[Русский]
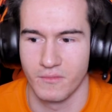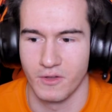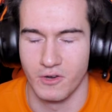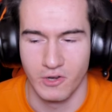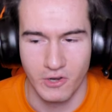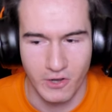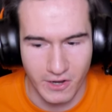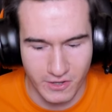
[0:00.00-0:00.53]

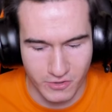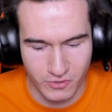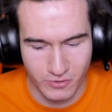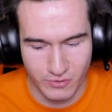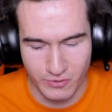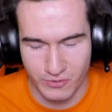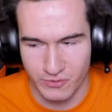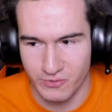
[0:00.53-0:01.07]
Ля,
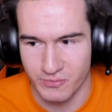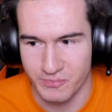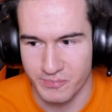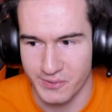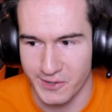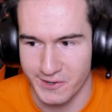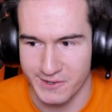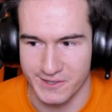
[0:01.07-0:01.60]
ну
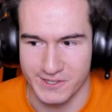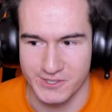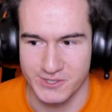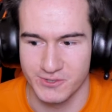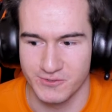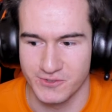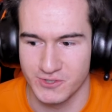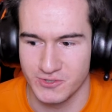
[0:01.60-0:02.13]
пока Но ну,
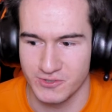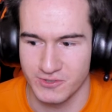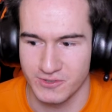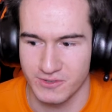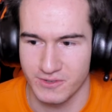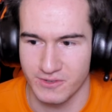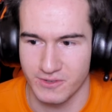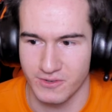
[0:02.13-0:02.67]
что я все. нашел
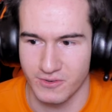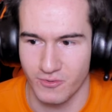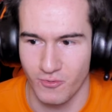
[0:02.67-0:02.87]
выход.